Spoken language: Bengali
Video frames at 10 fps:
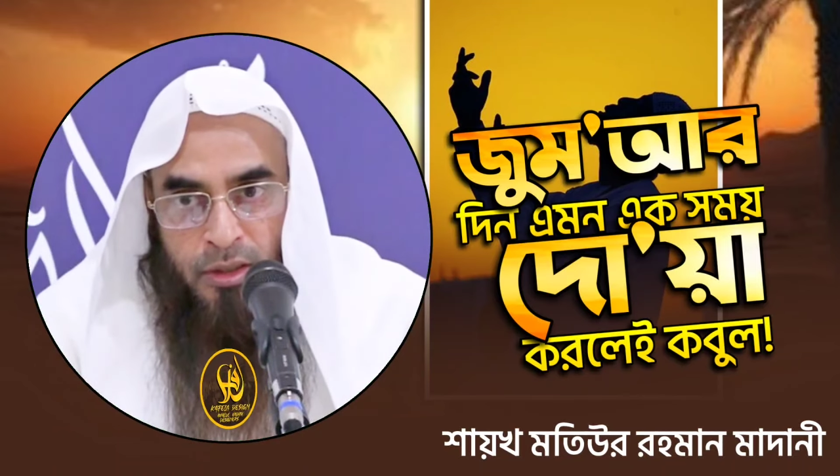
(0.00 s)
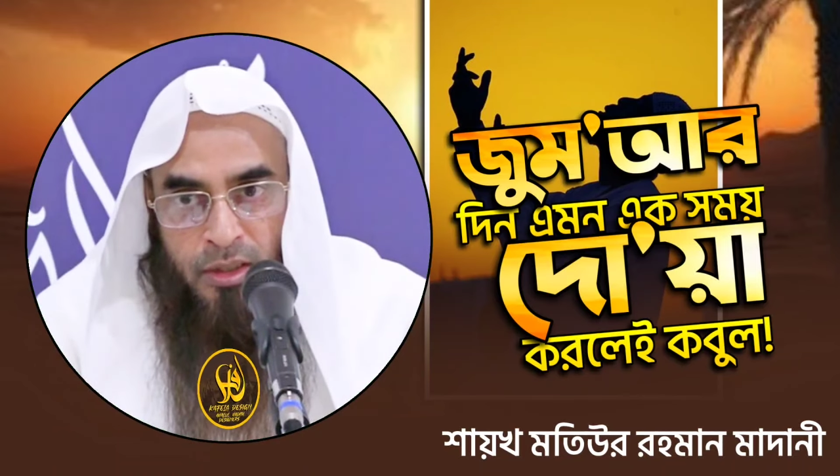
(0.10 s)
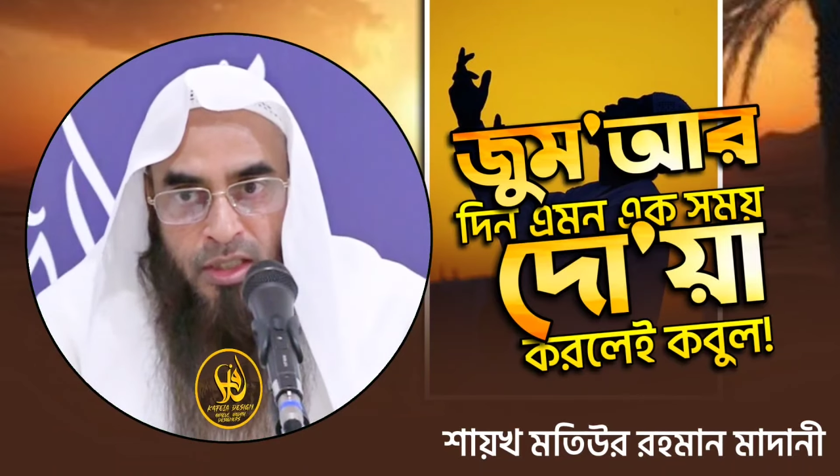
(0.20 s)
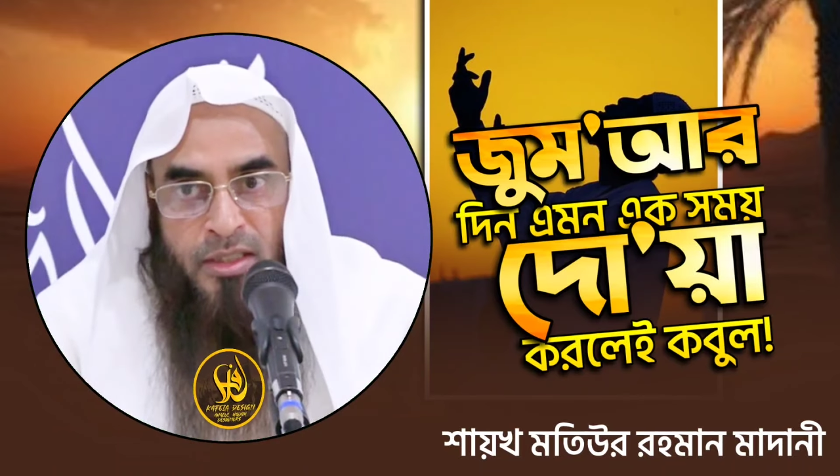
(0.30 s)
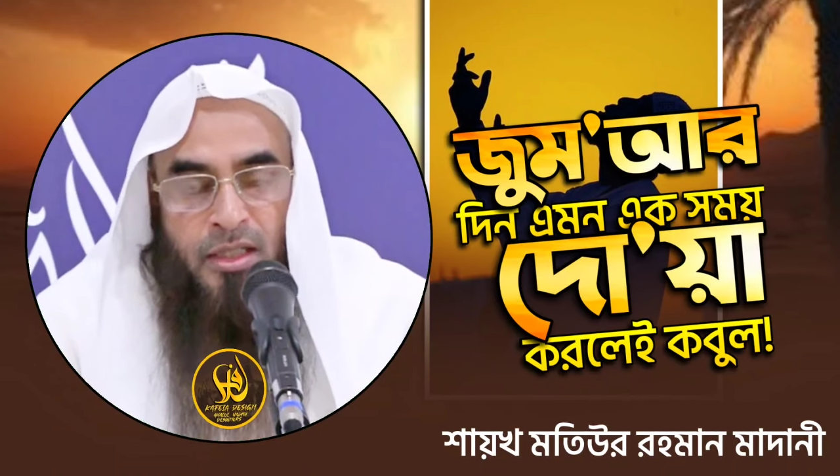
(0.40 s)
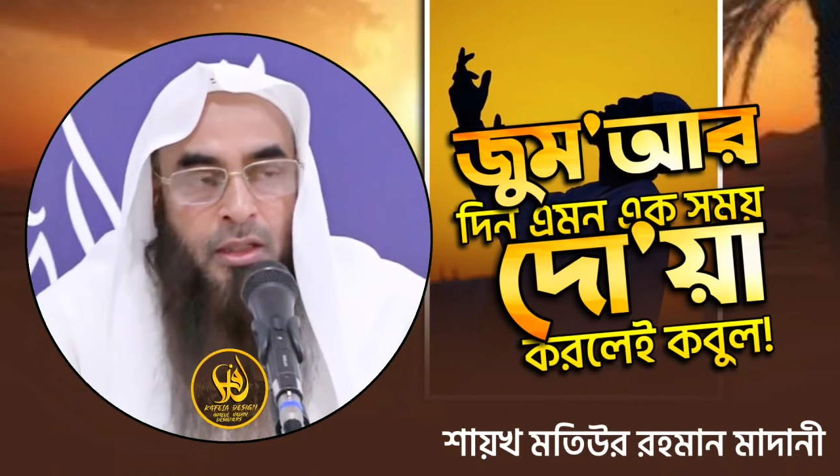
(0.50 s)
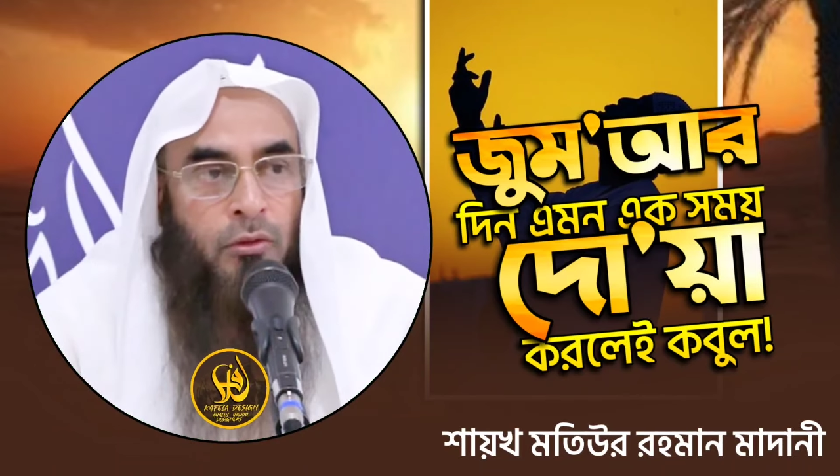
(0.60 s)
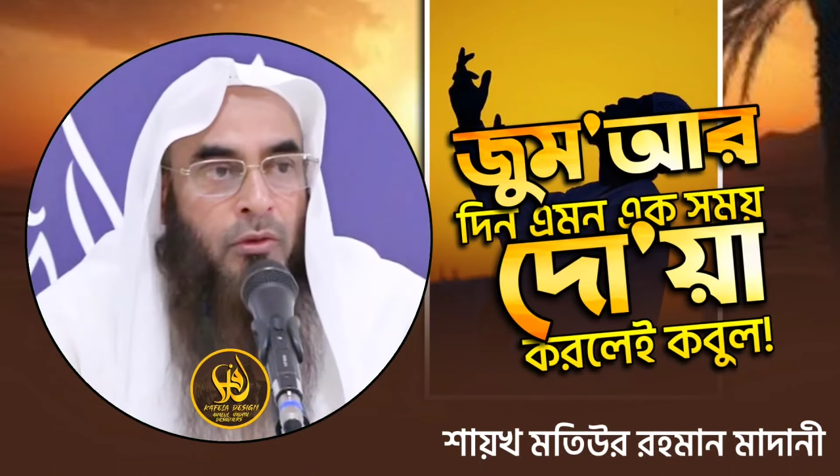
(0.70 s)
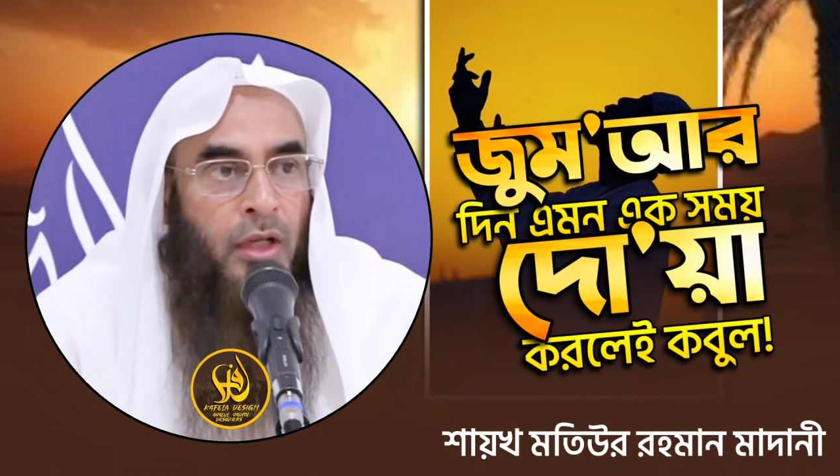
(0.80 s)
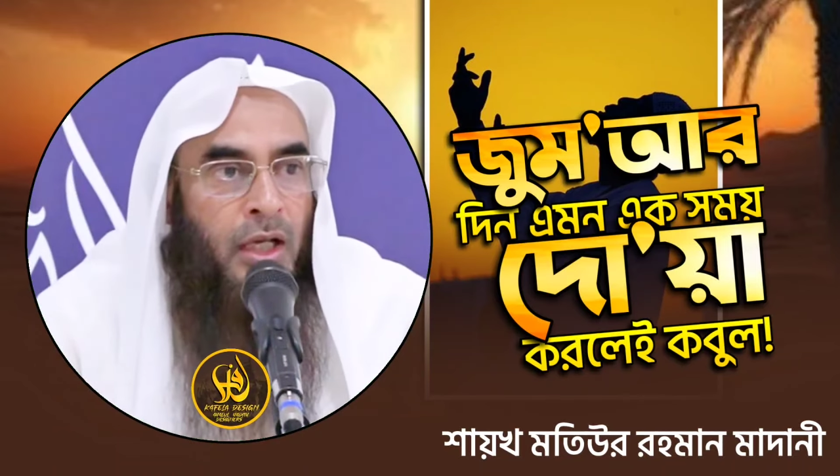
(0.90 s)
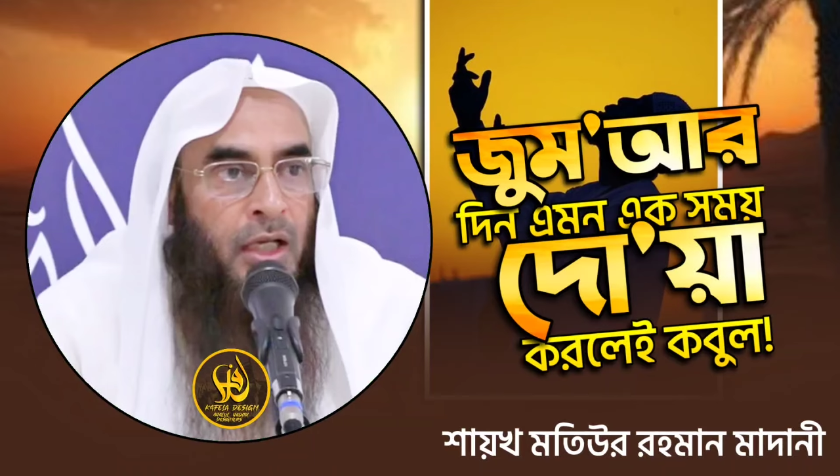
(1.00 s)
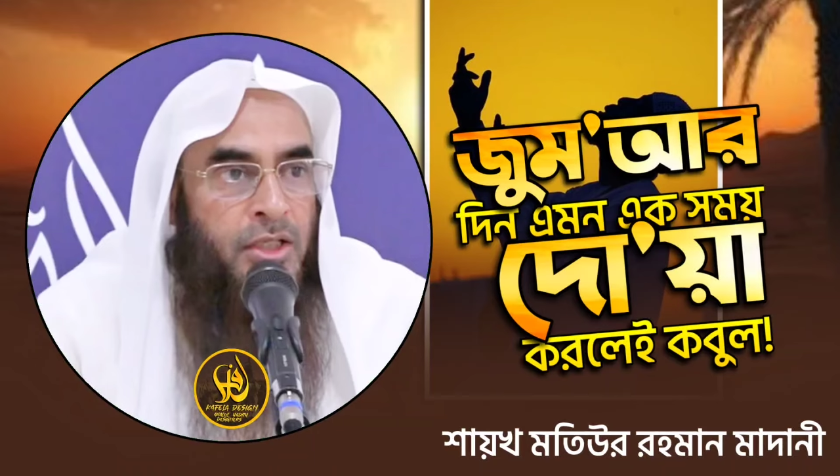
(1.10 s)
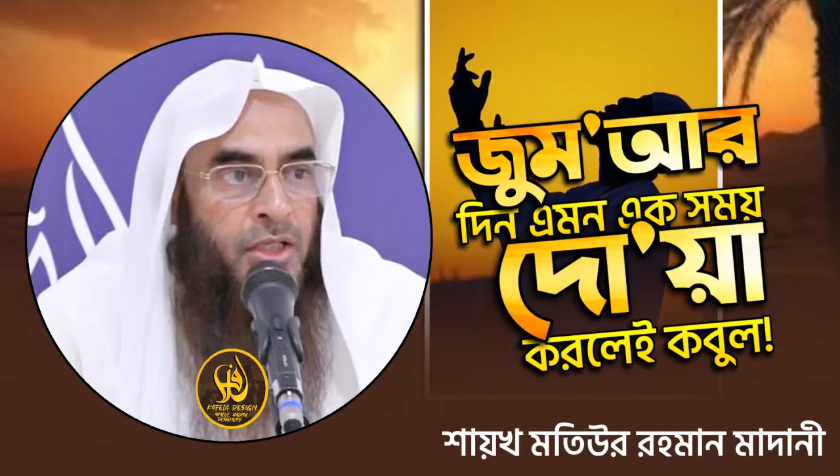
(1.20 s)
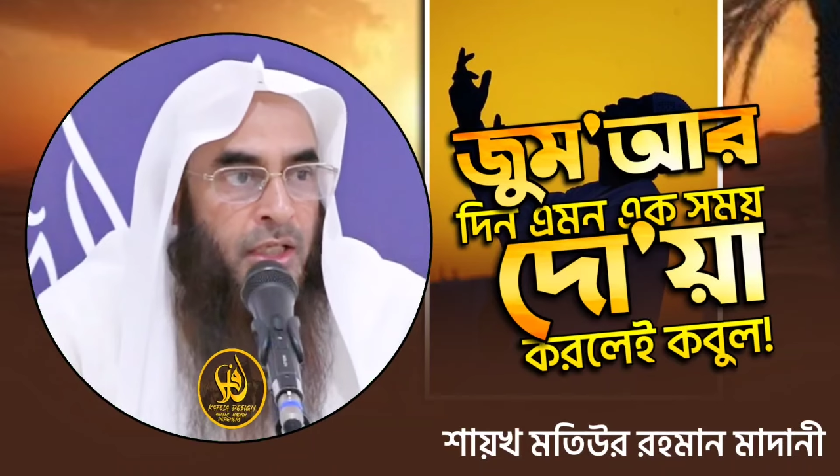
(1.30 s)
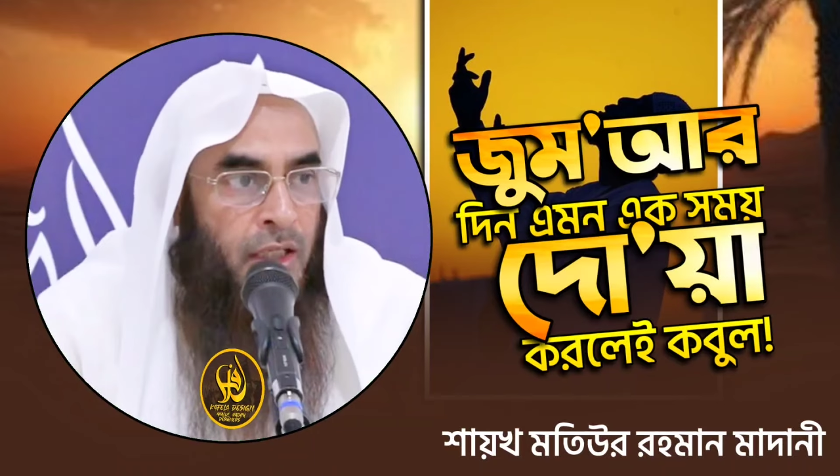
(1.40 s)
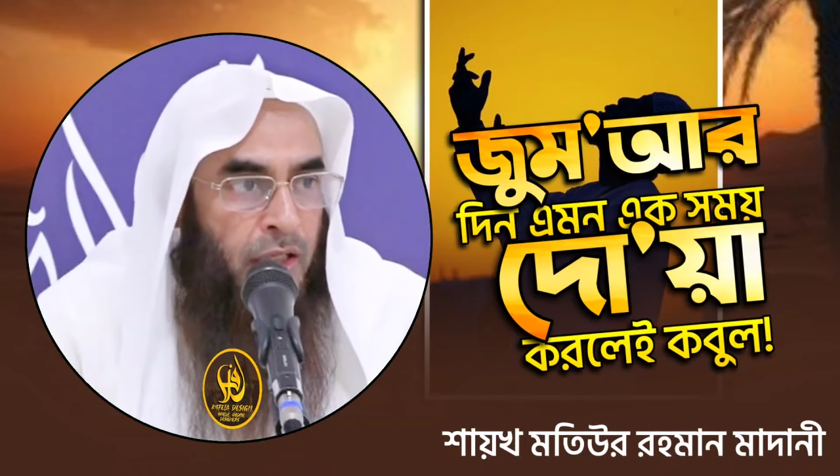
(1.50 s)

ইয়াস আল্লাহ সেই